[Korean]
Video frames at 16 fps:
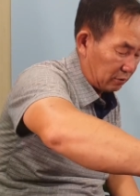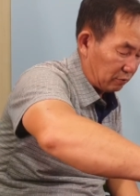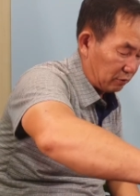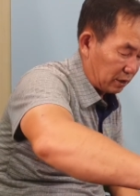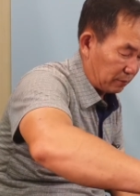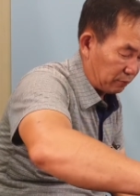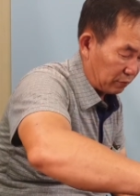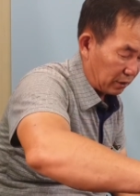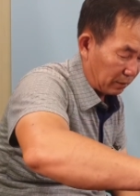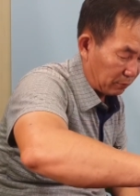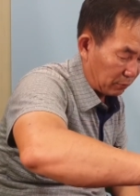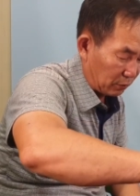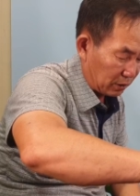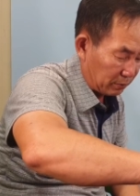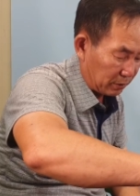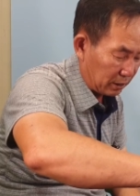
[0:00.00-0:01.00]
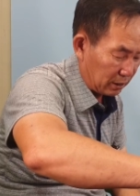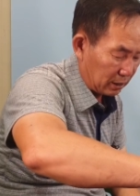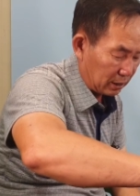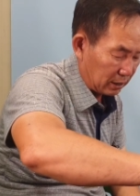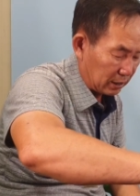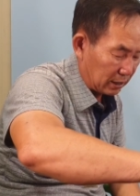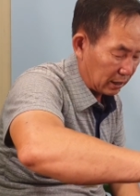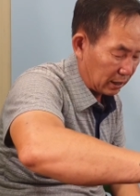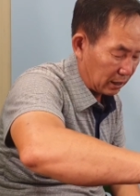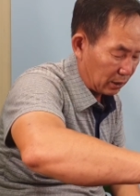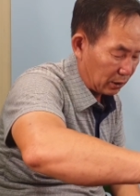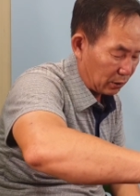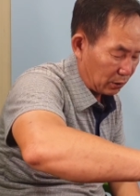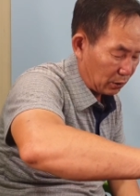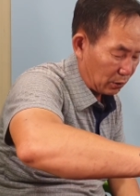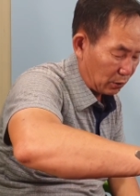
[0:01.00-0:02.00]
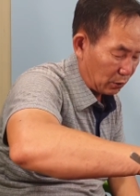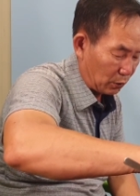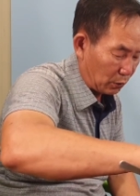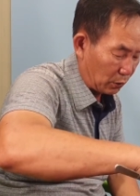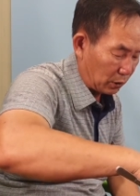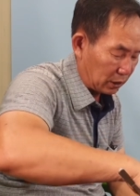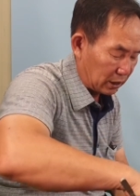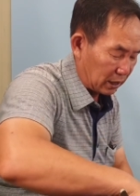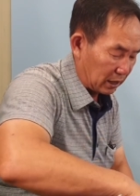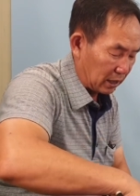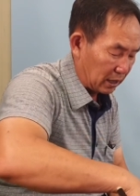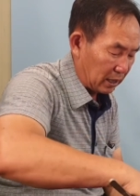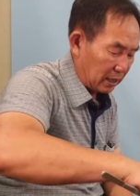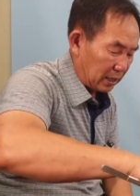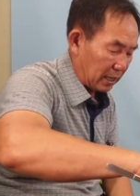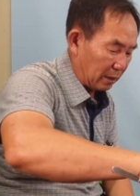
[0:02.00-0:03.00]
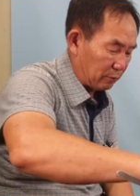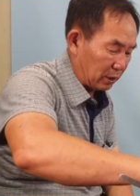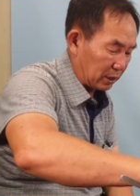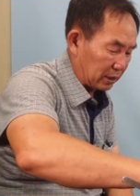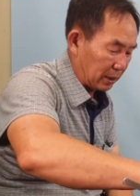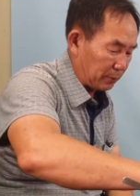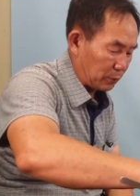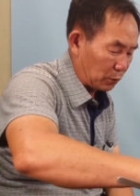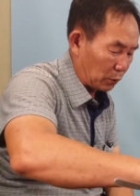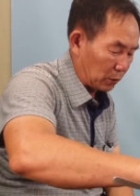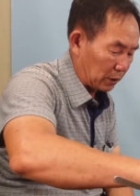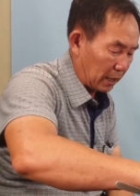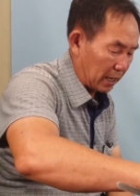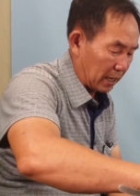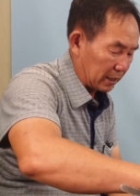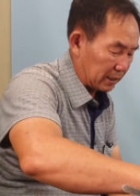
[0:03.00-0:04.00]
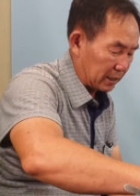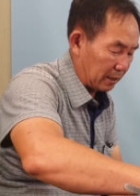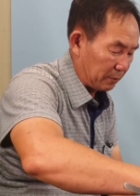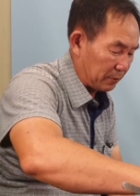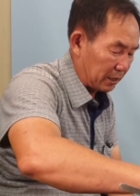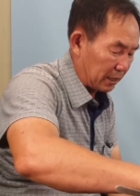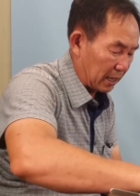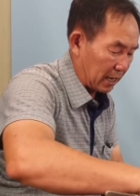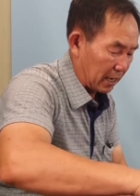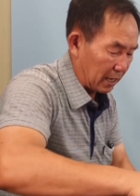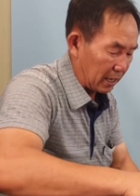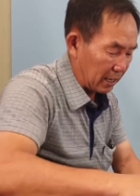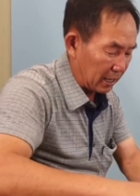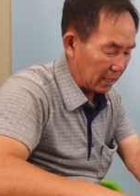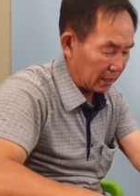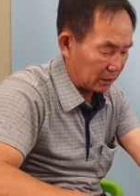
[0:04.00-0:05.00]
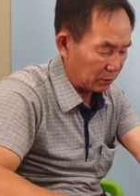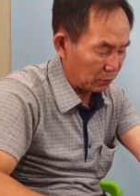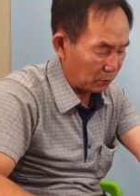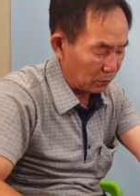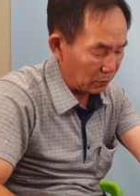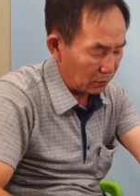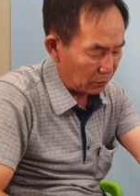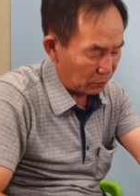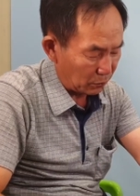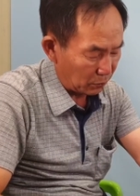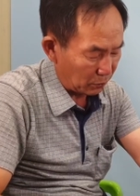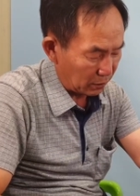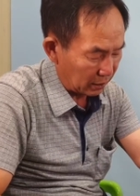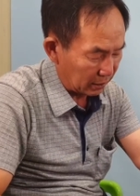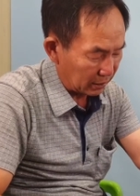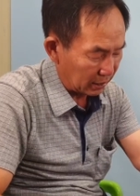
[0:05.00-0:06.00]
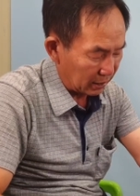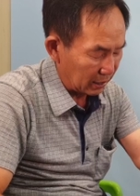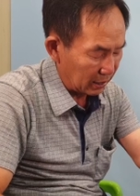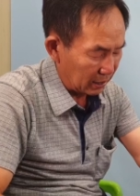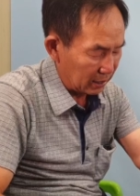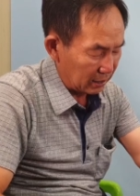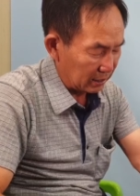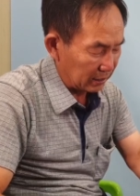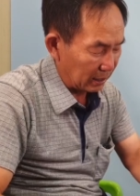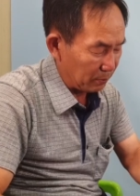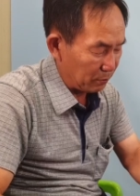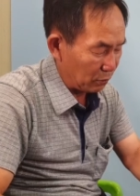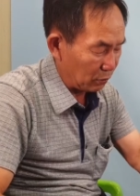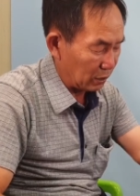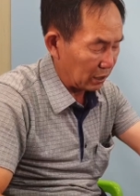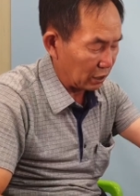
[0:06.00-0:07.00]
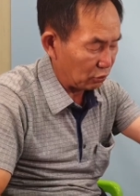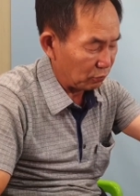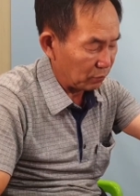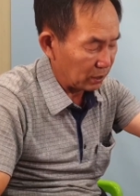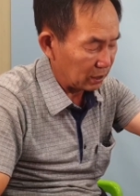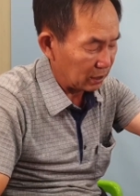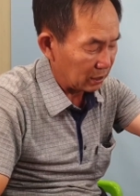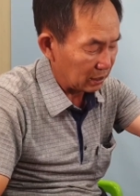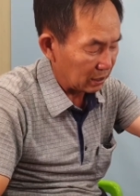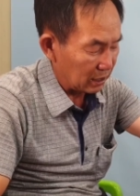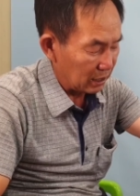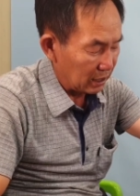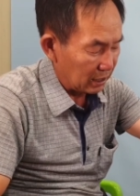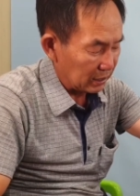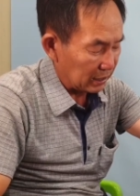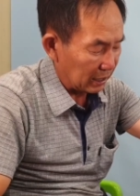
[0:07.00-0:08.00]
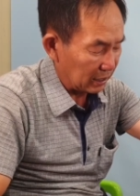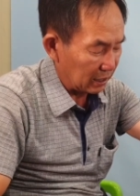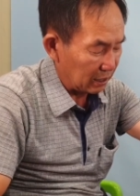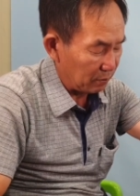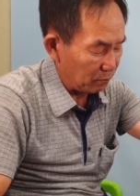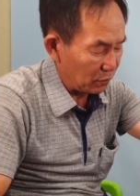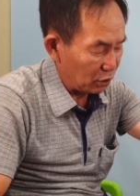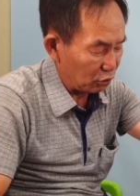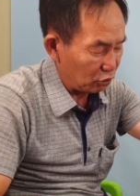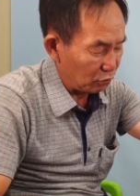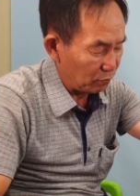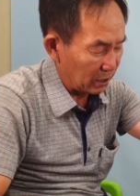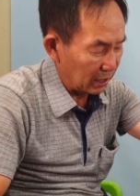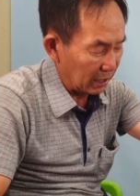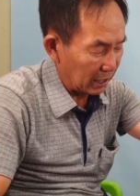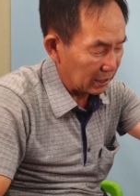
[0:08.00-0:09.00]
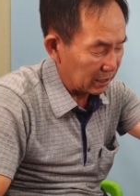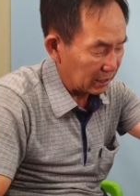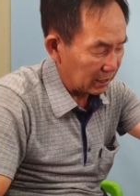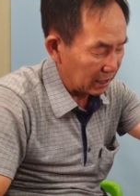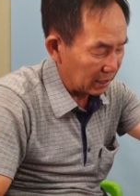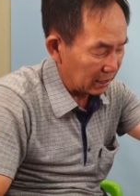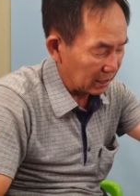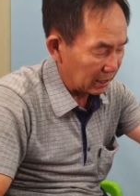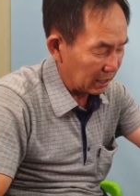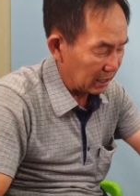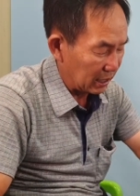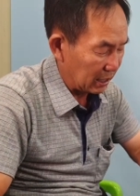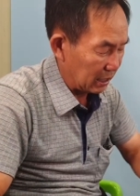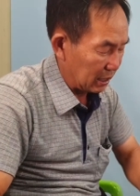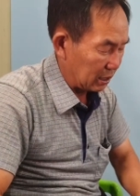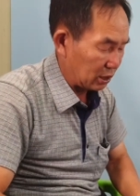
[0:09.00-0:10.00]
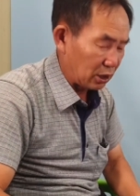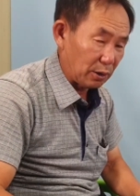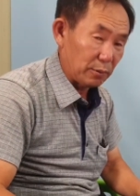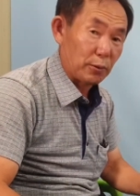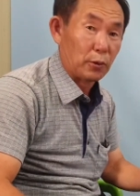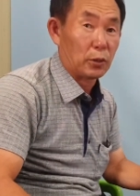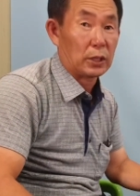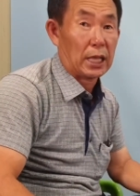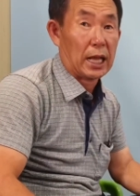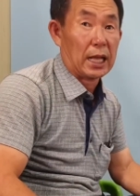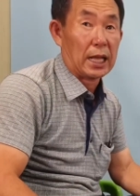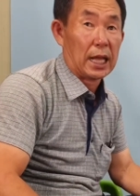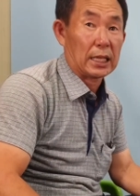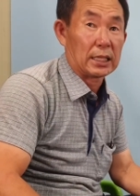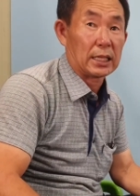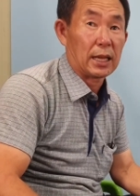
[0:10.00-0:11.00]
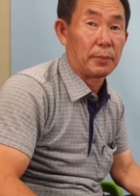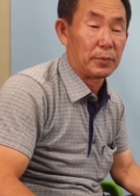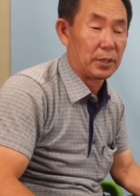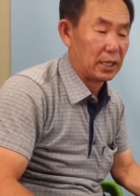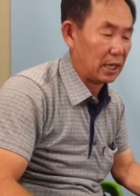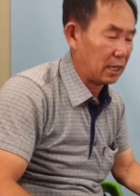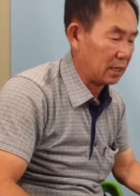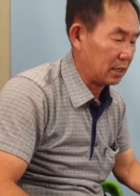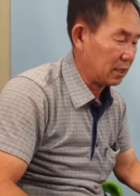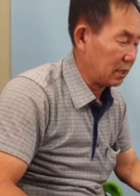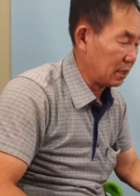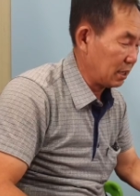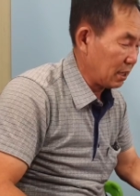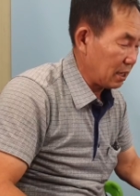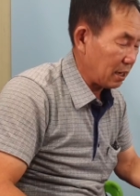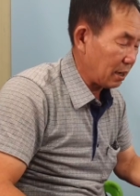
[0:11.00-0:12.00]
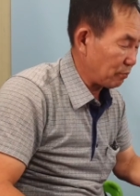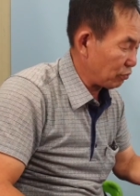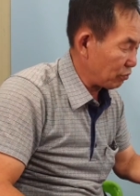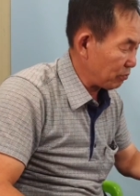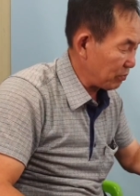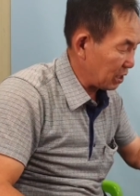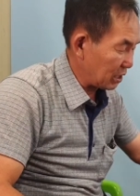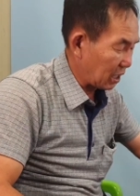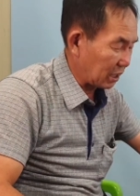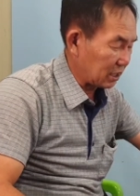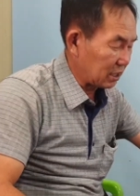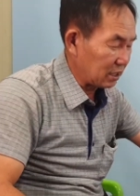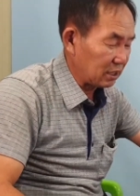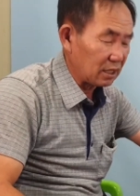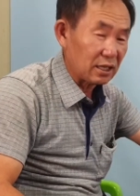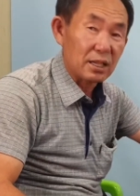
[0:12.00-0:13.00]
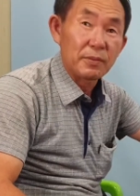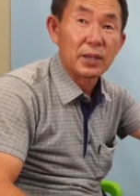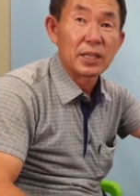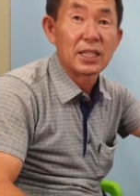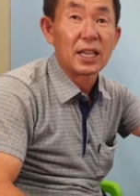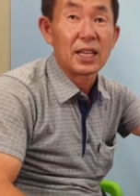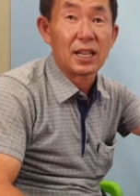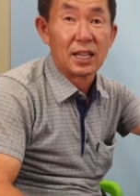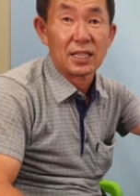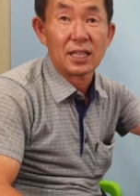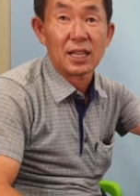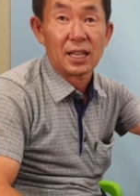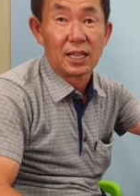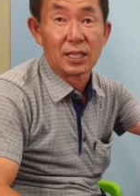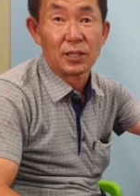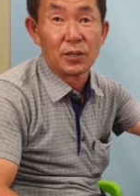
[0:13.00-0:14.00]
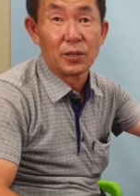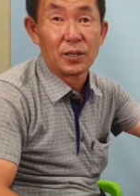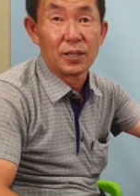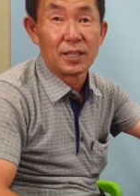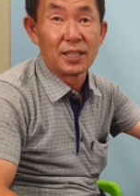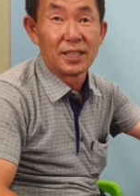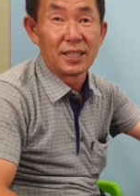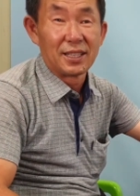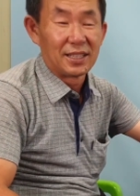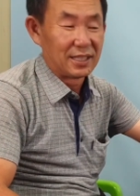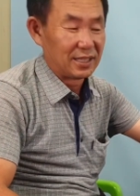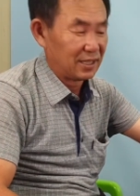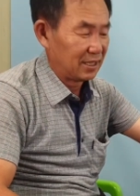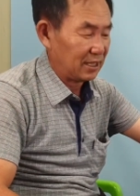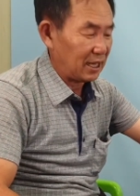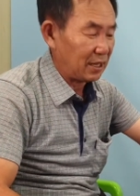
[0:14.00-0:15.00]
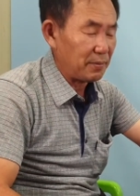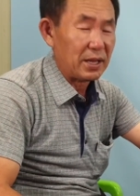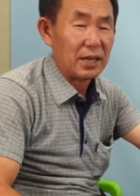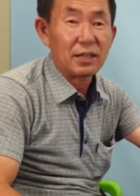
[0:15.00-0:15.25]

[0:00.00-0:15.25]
우리 부감독님은 이제 이것이 나무가 참 좋다, 재밌다 해가지고 이걸 갖다가 삽목을 해주면서 자기는 몇 주만 가질 테니까 저보고 다 가지랍니다. 아, 분명히 이렇게 큰 것들만 자기가 가져가겠죠. 자그